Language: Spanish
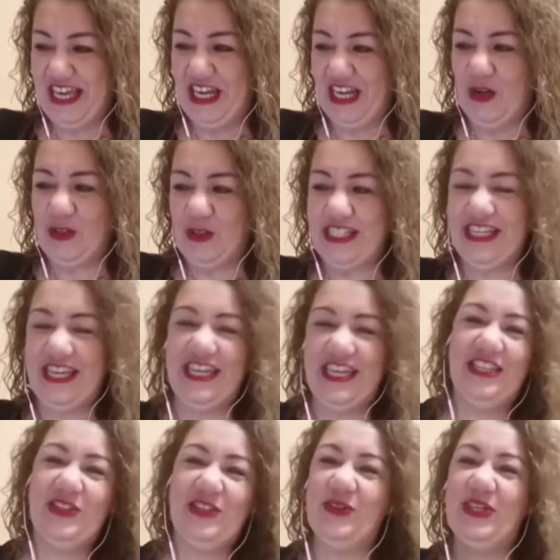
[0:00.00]
Los
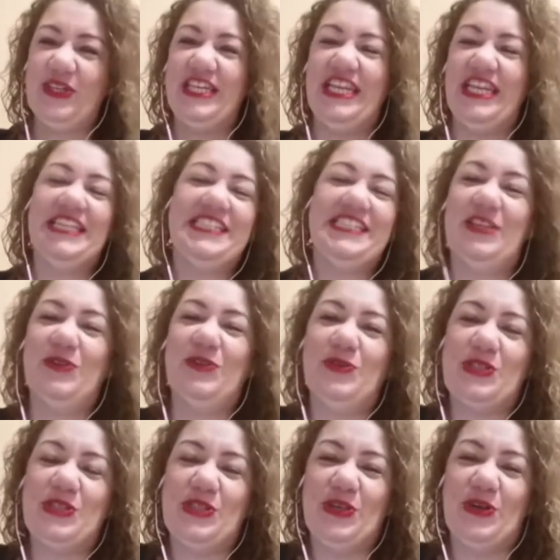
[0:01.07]
gestos y la
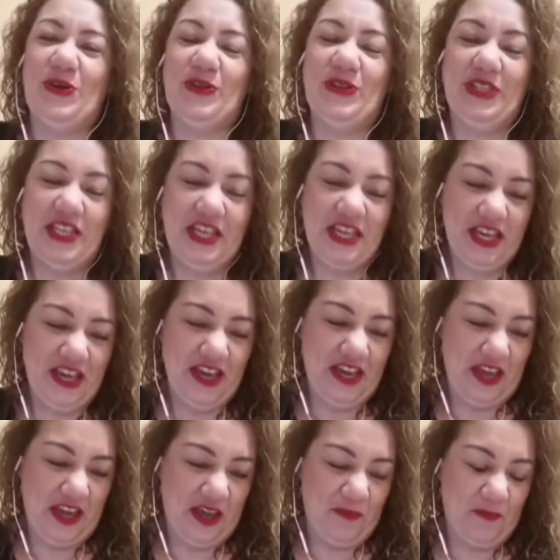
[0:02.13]
seducción.
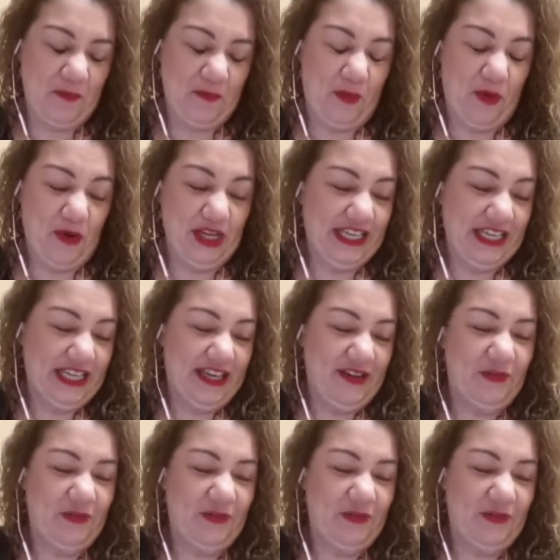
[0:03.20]
Porque,